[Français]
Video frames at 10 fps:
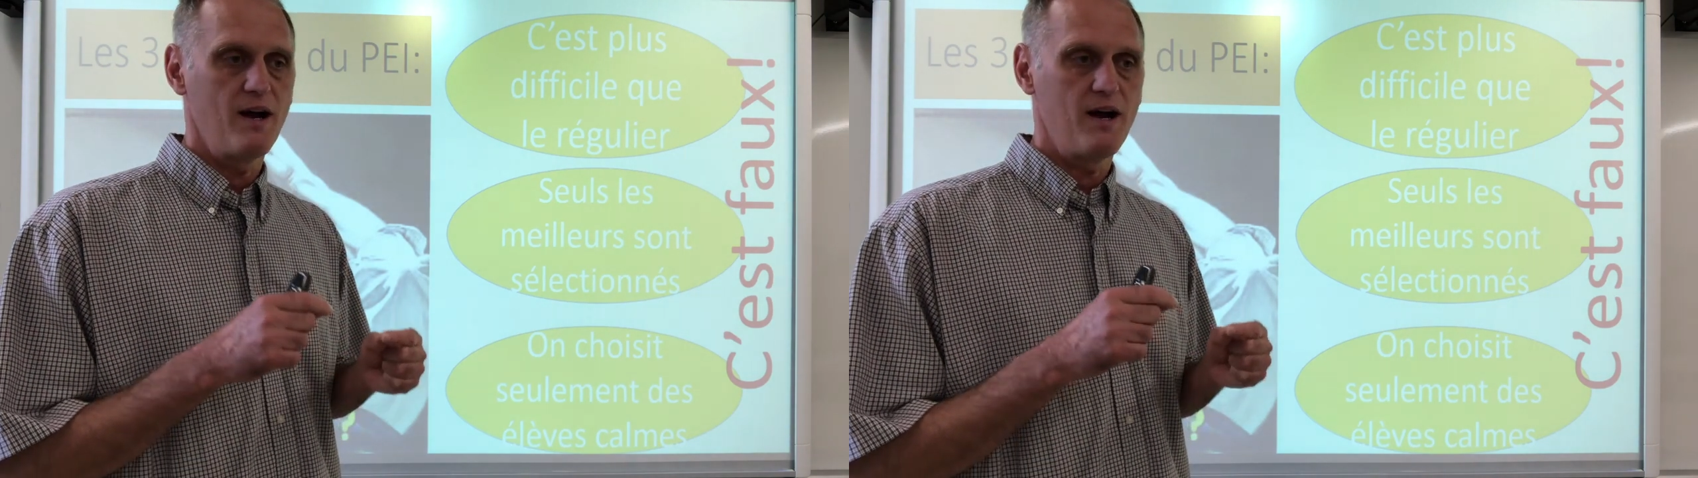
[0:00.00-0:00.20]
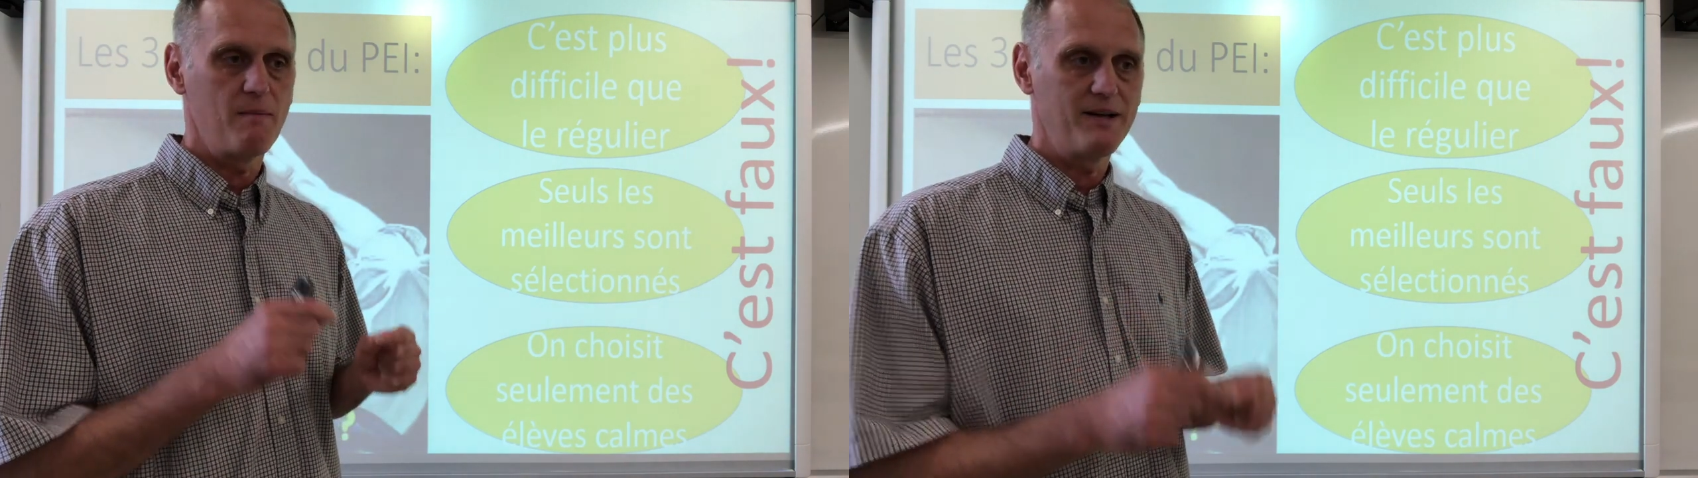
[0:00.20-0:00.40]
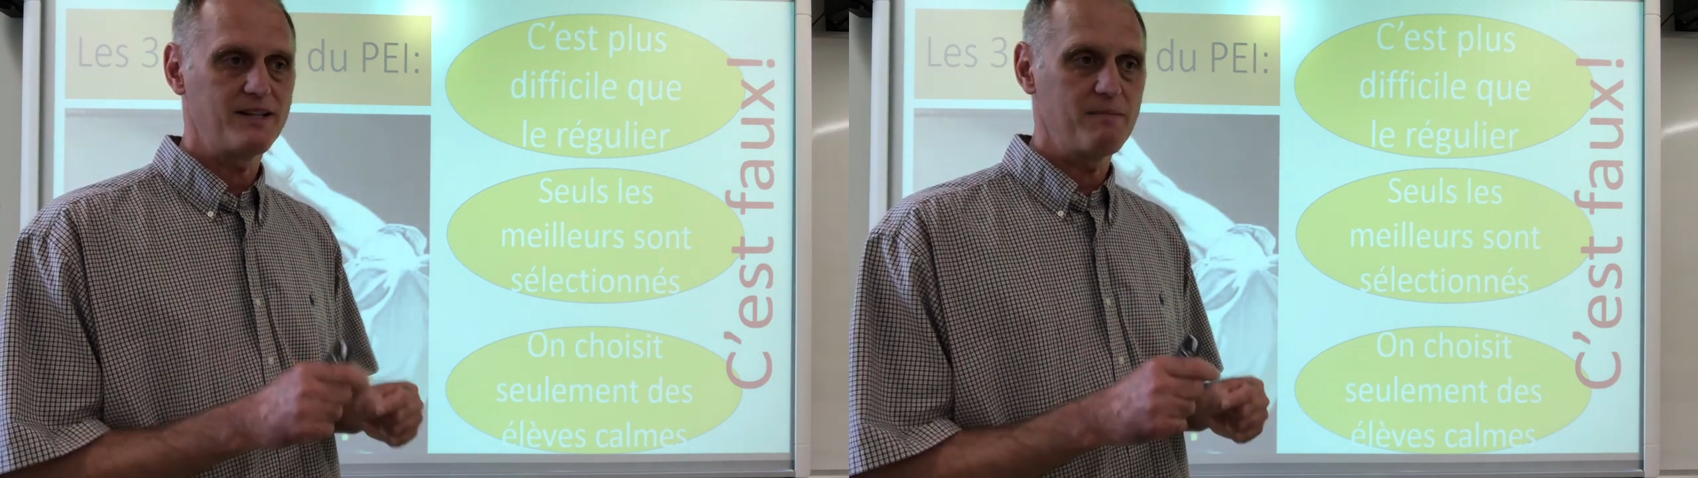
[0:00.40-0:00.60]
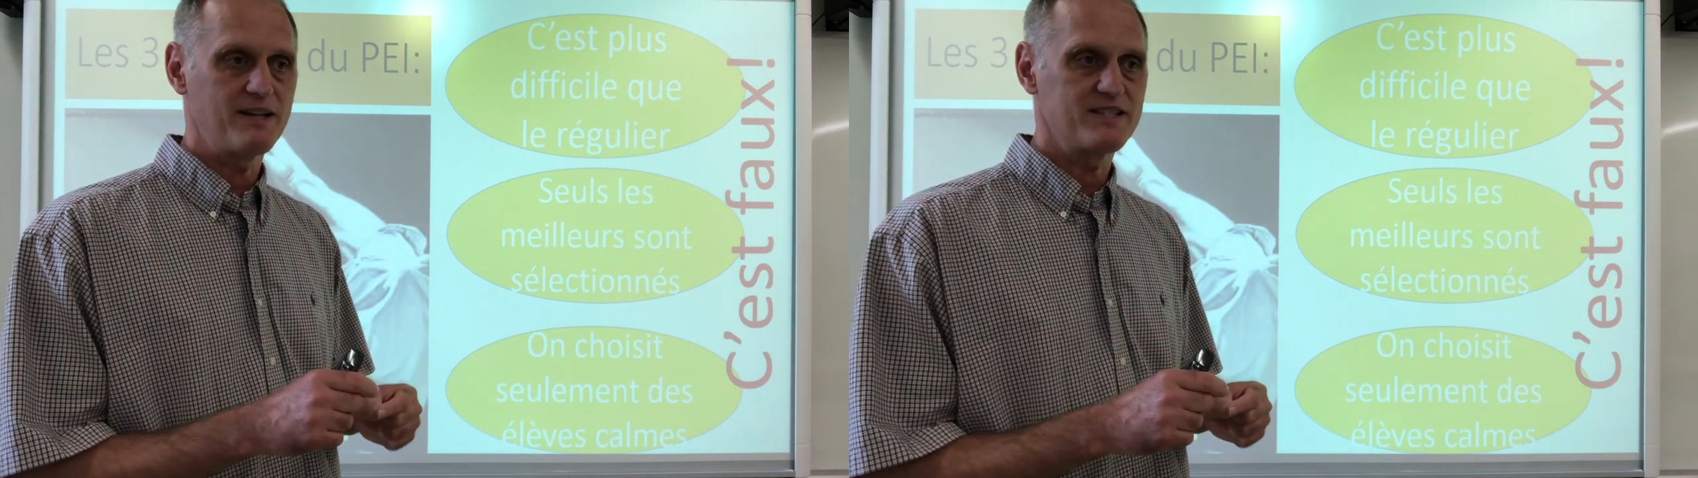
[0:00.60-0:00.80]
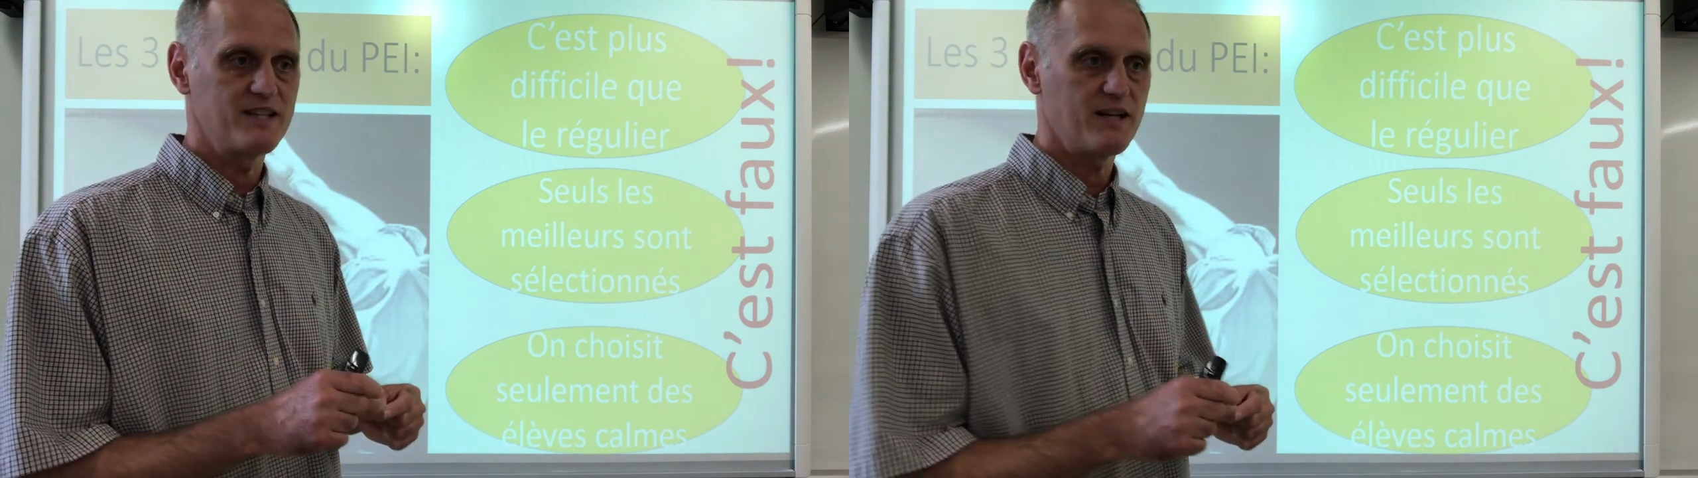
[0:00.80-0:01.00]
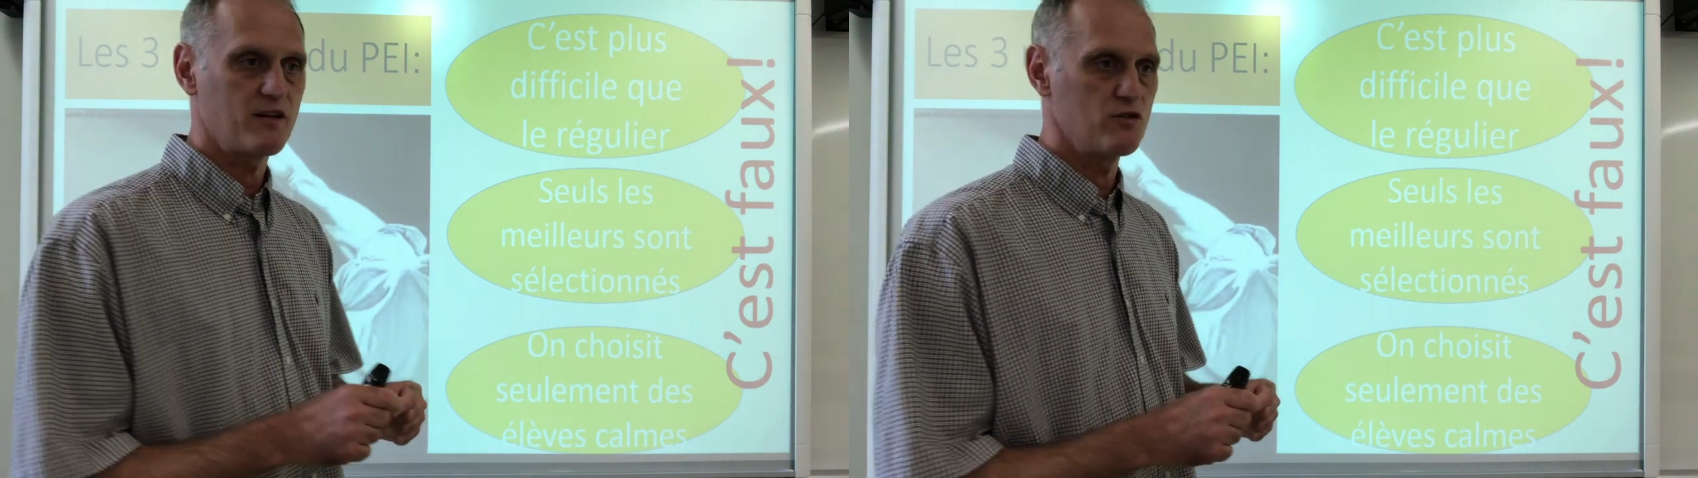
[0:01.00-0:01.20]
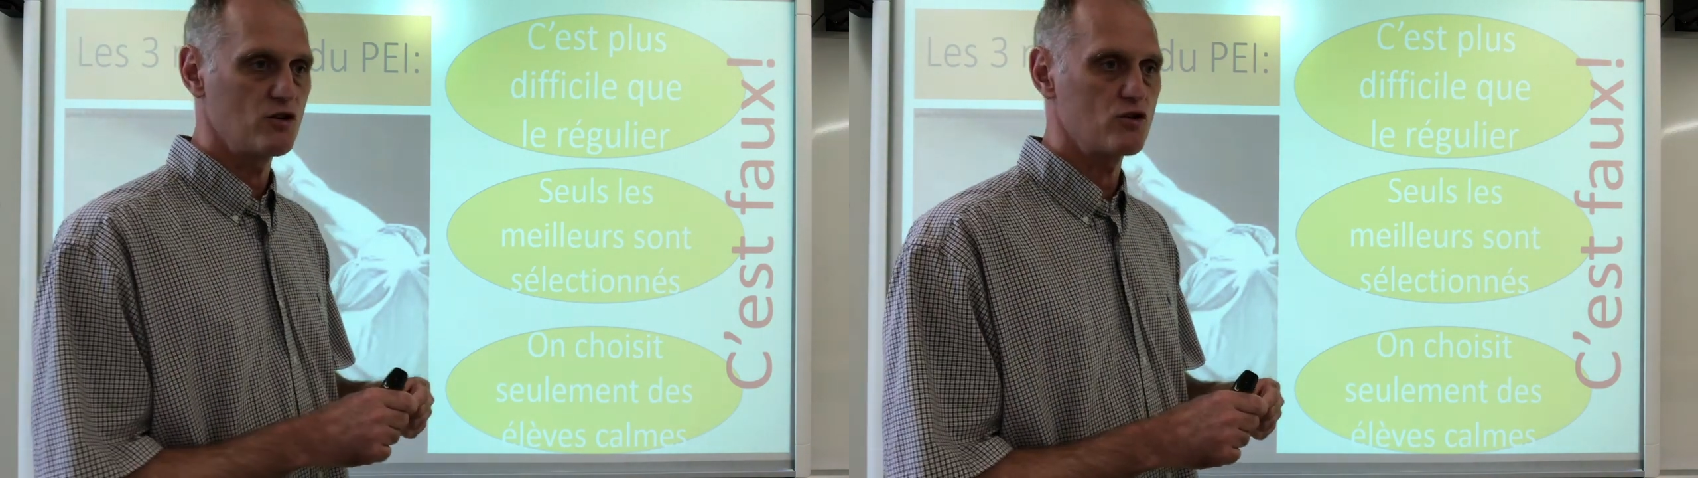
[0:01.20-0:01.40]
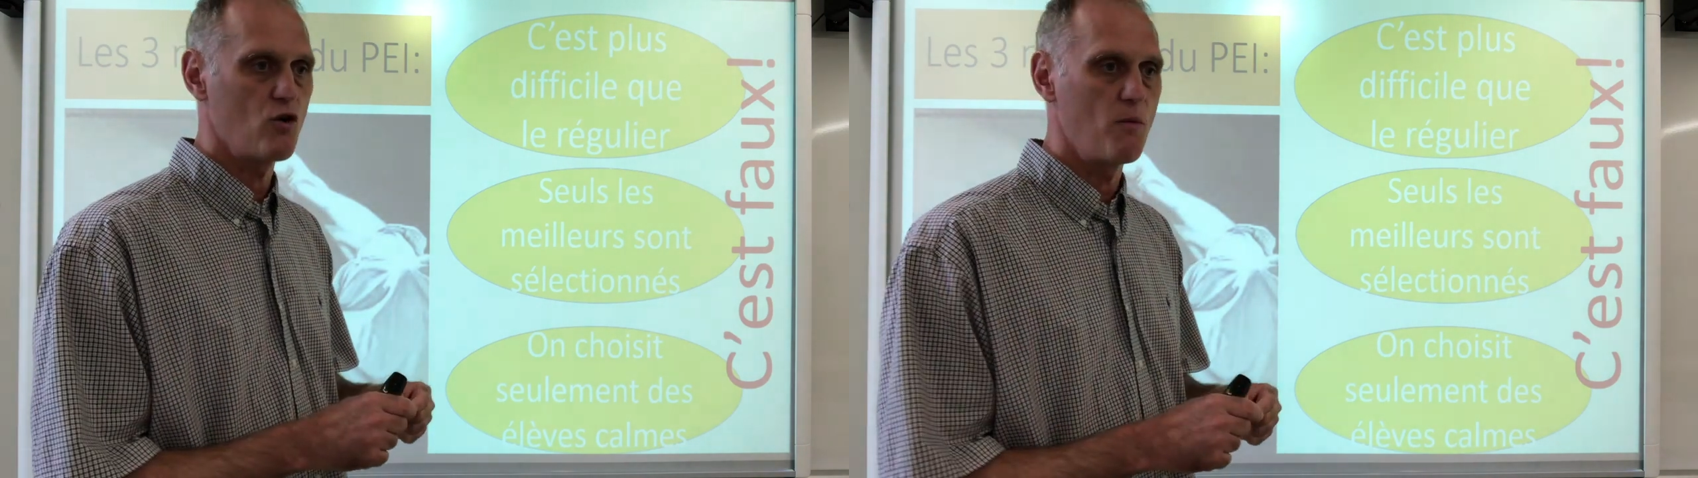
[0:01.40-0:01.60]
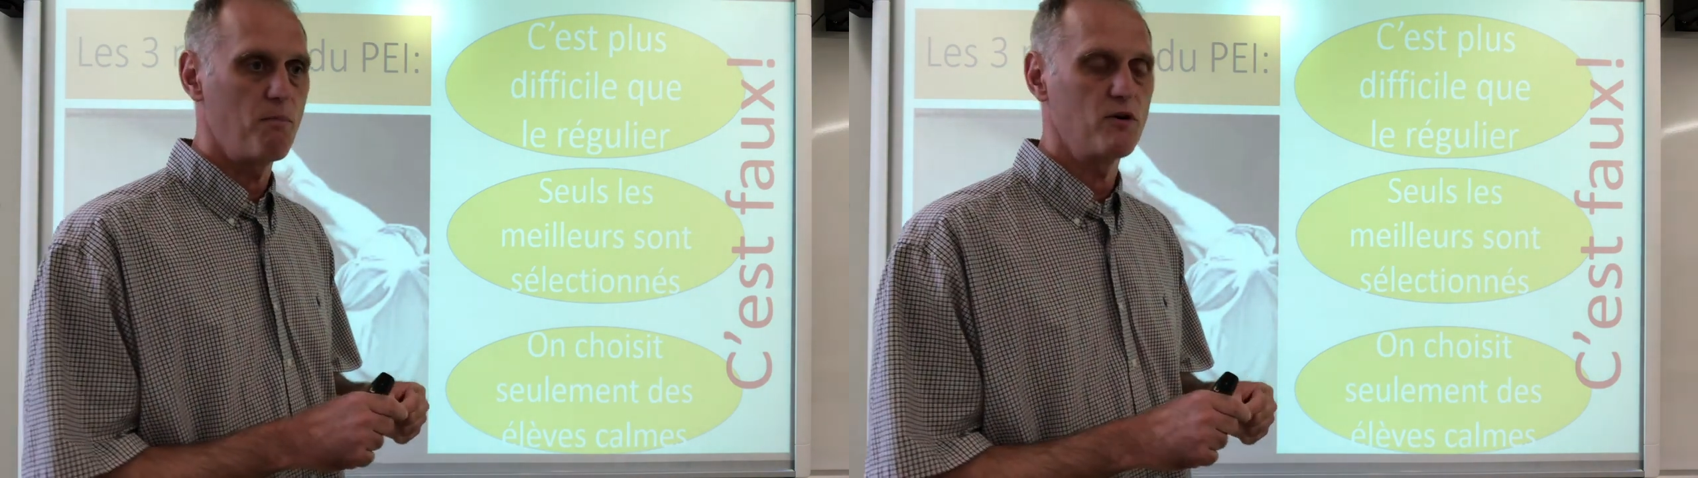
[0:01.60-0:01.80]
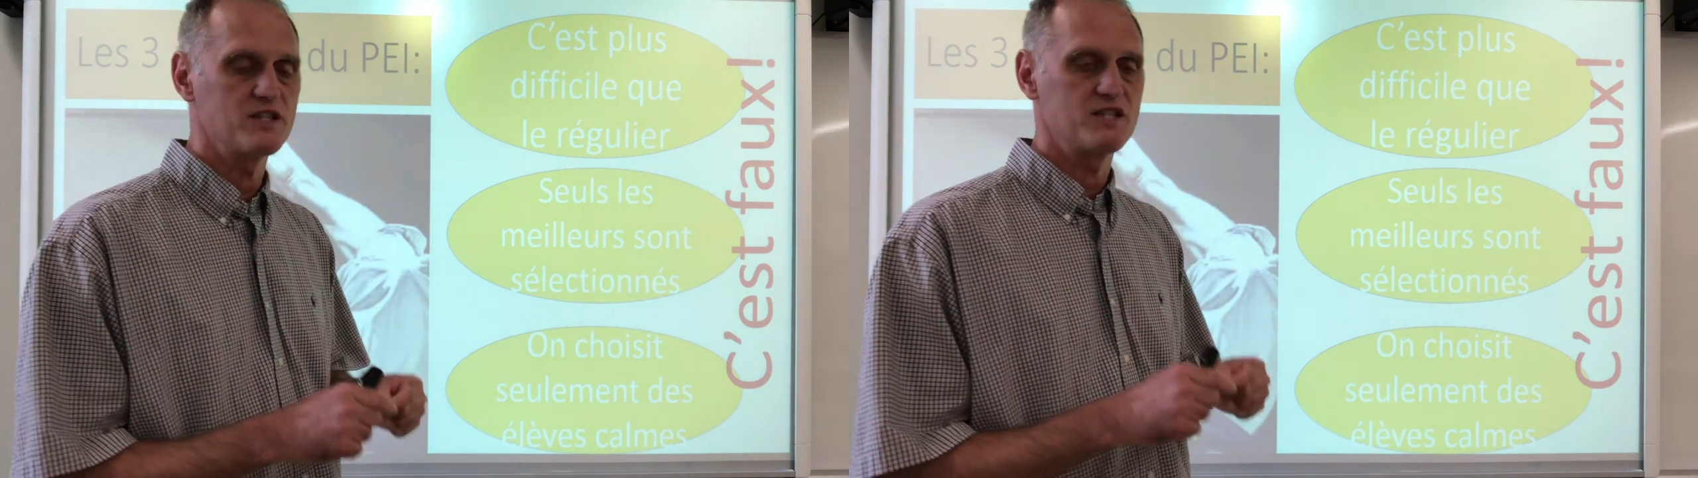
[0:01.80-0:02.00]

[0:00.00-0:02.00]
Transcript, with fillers: en mathématiques ne seront pas